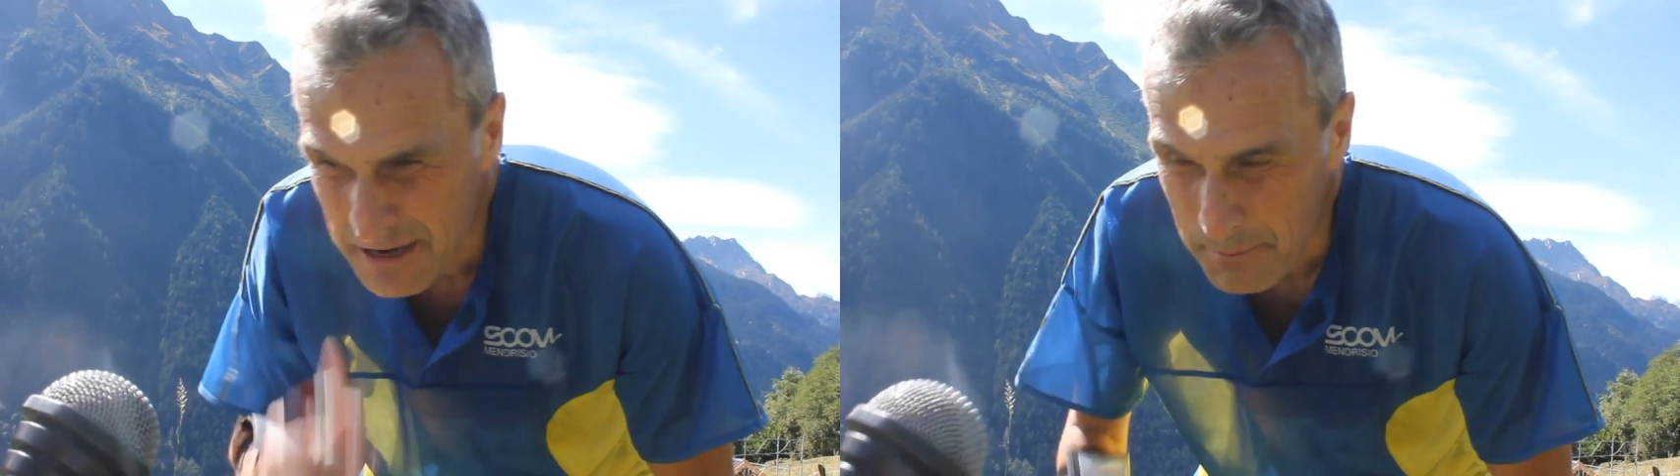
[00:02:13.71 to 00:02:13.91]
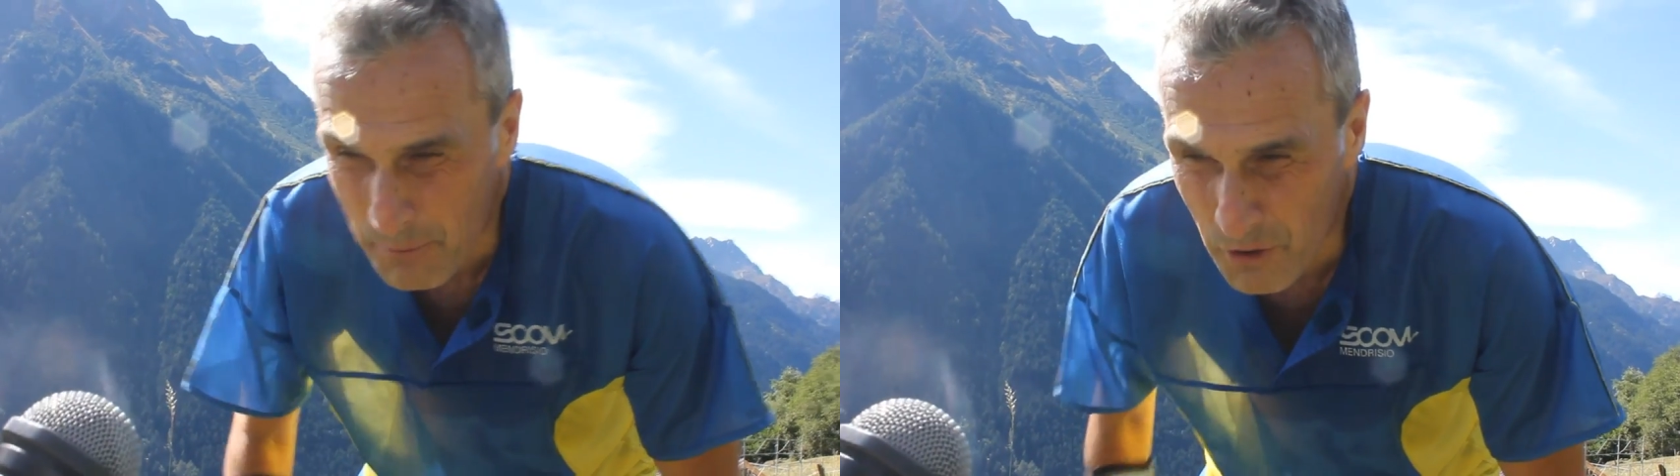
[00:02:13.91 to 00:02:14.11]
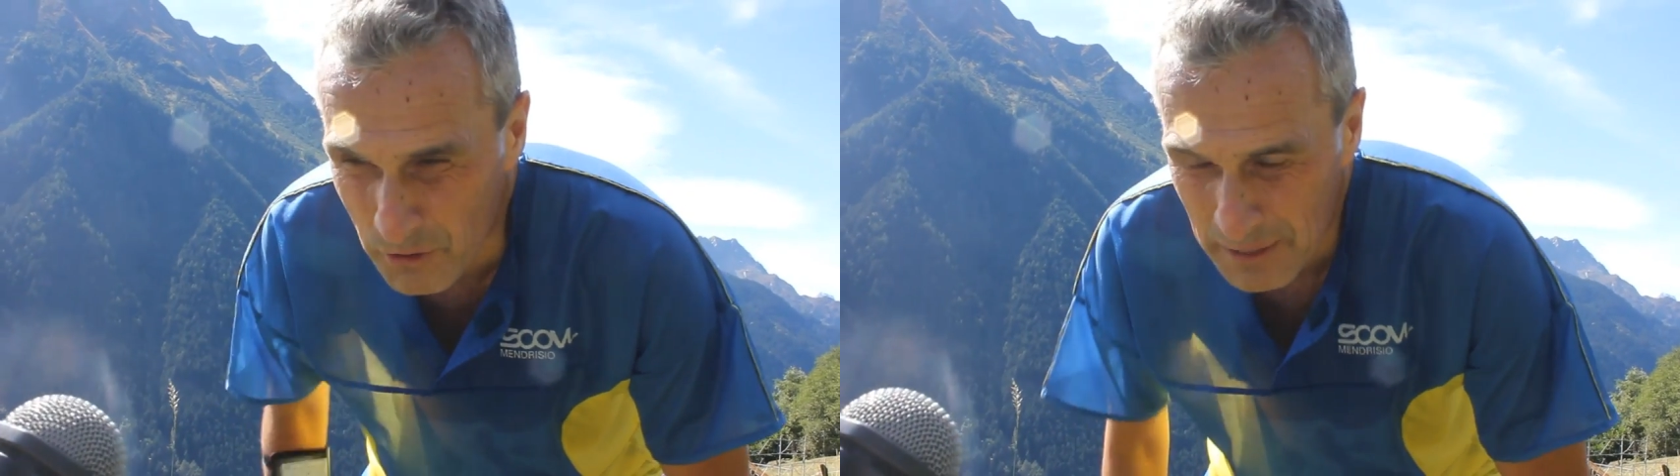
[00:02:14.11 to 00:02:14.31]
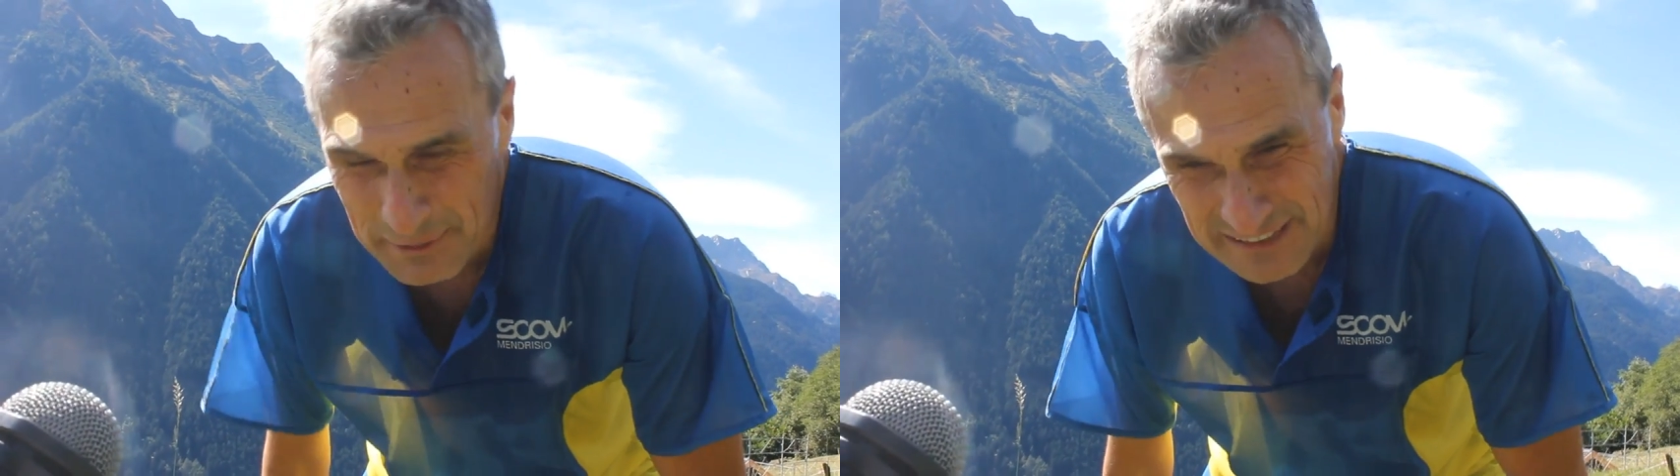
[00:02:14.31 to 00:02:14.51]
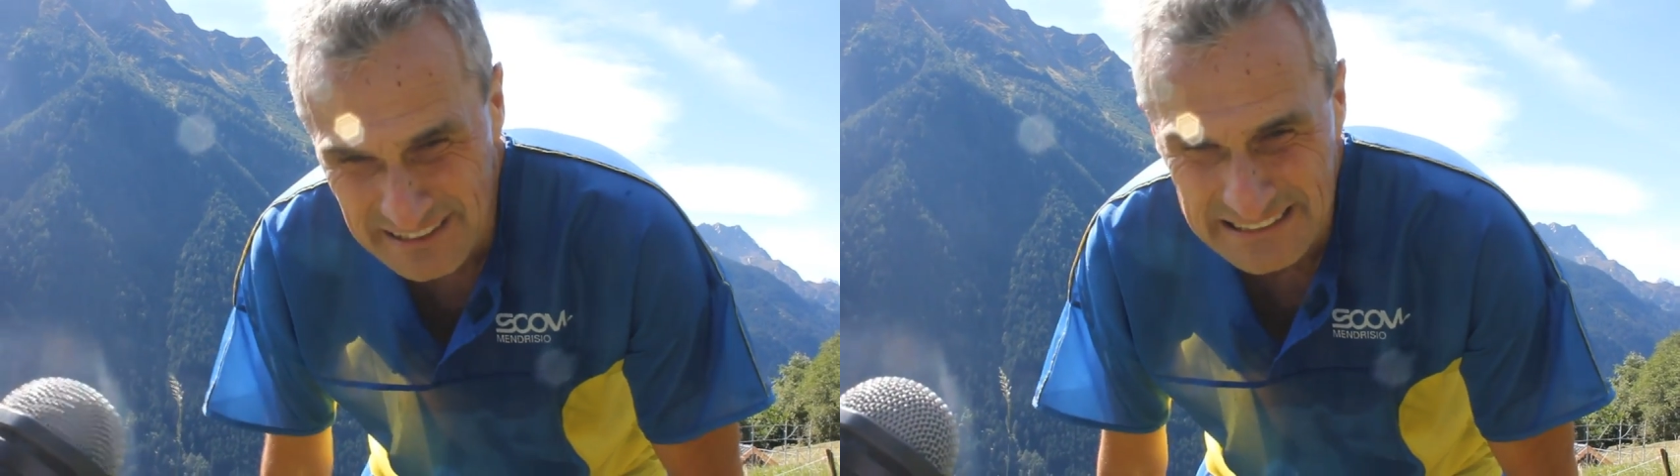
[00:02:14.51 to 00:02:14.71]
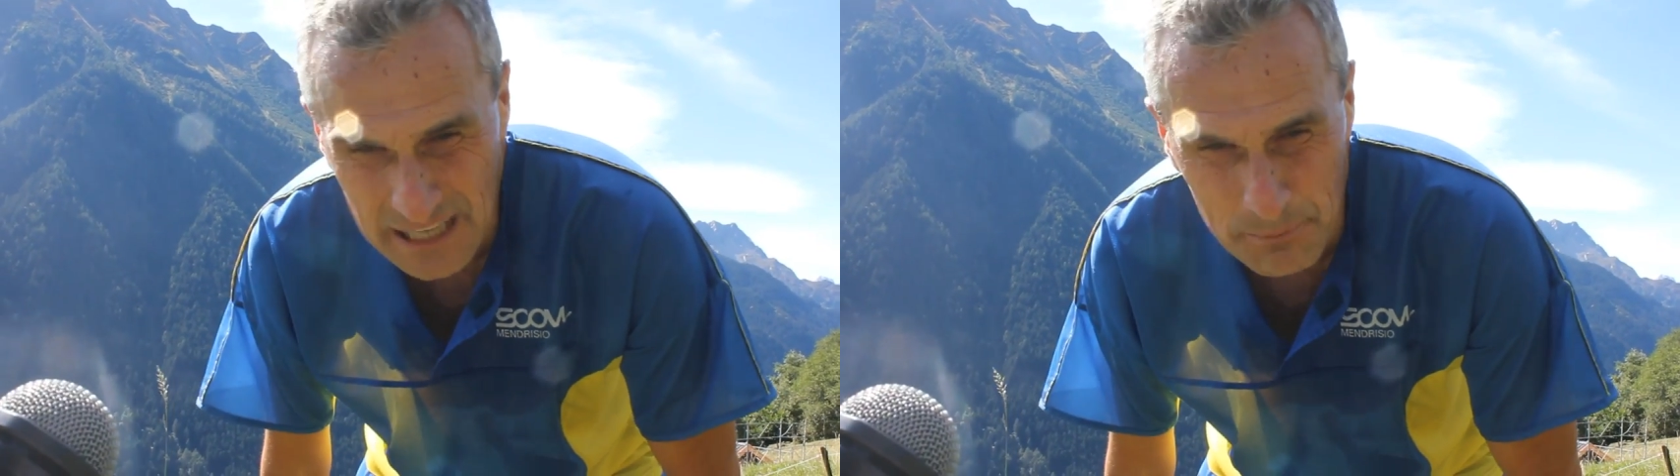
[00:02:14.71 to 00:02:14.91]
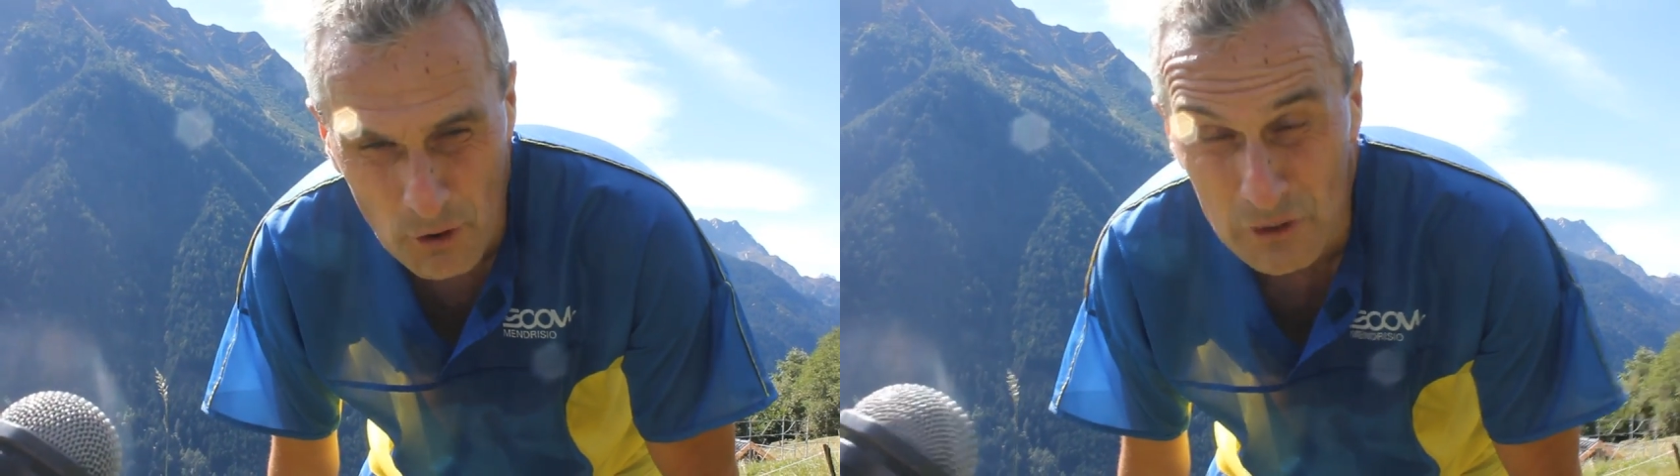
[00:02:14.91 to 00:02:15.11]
poco, la, la, salita era poco